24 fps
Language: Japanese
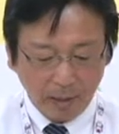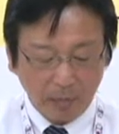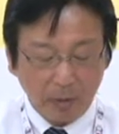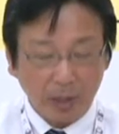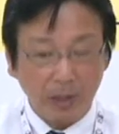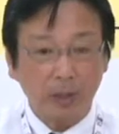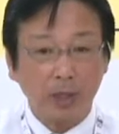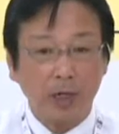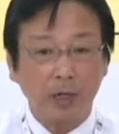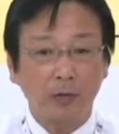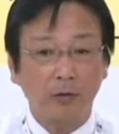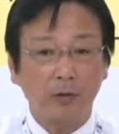
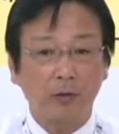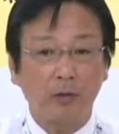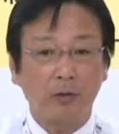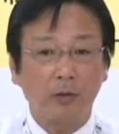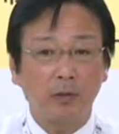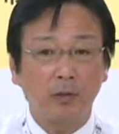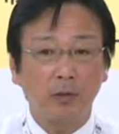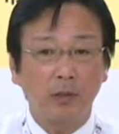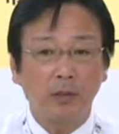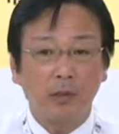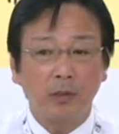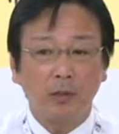またあ
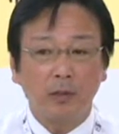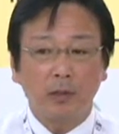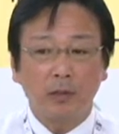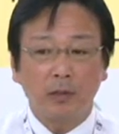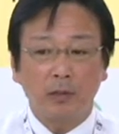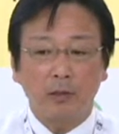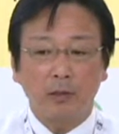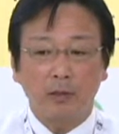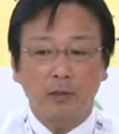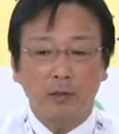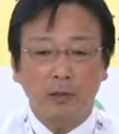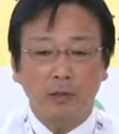の
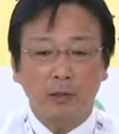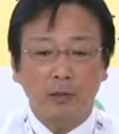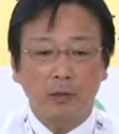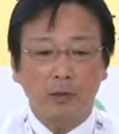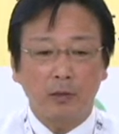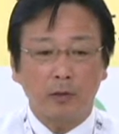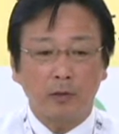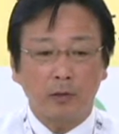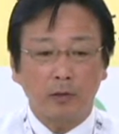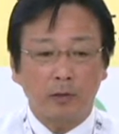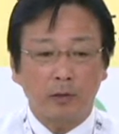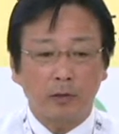
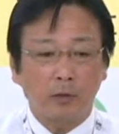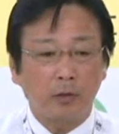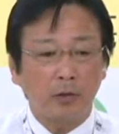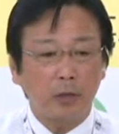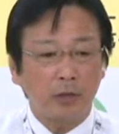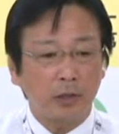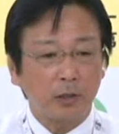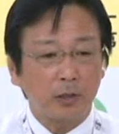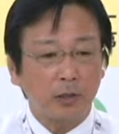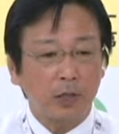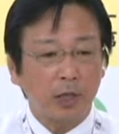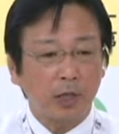当
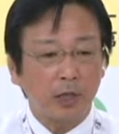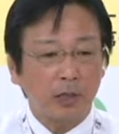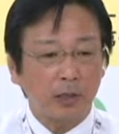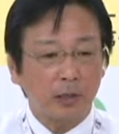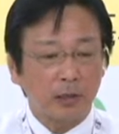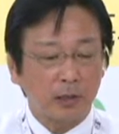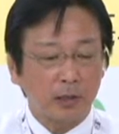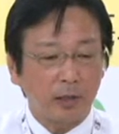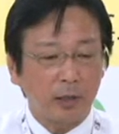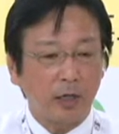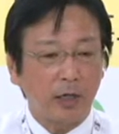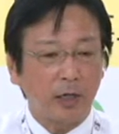日からで
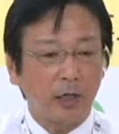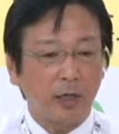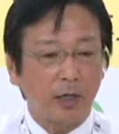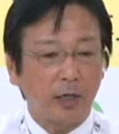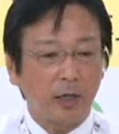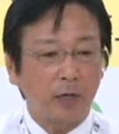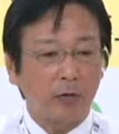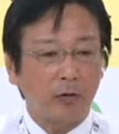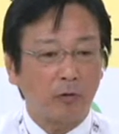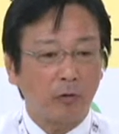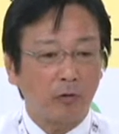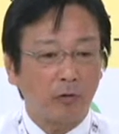すね、
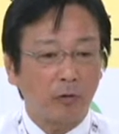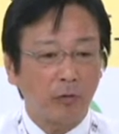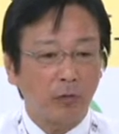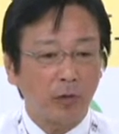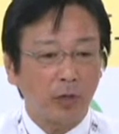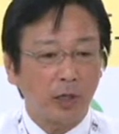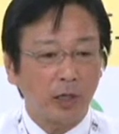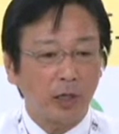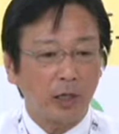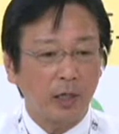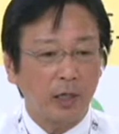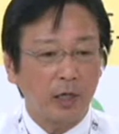えー、子ど
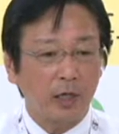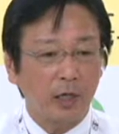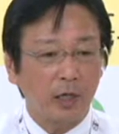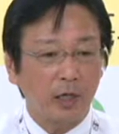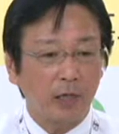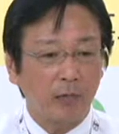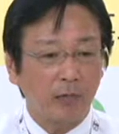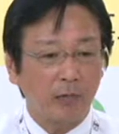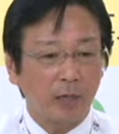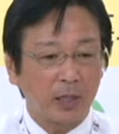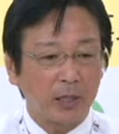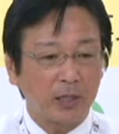も園
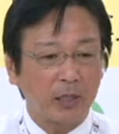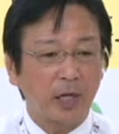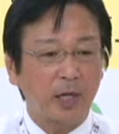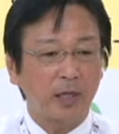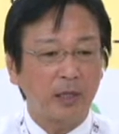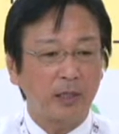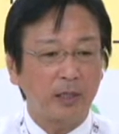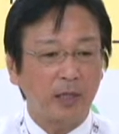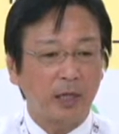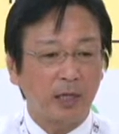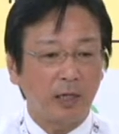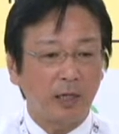が、まあ、
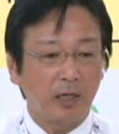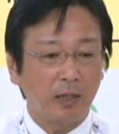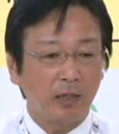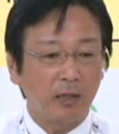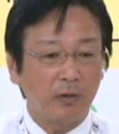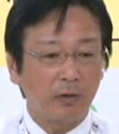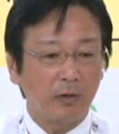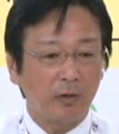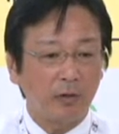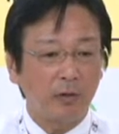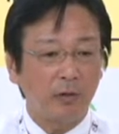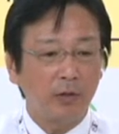3園
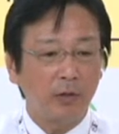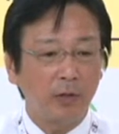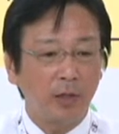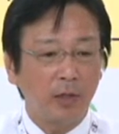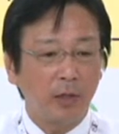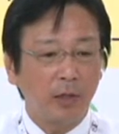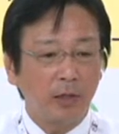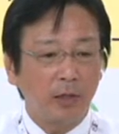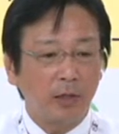を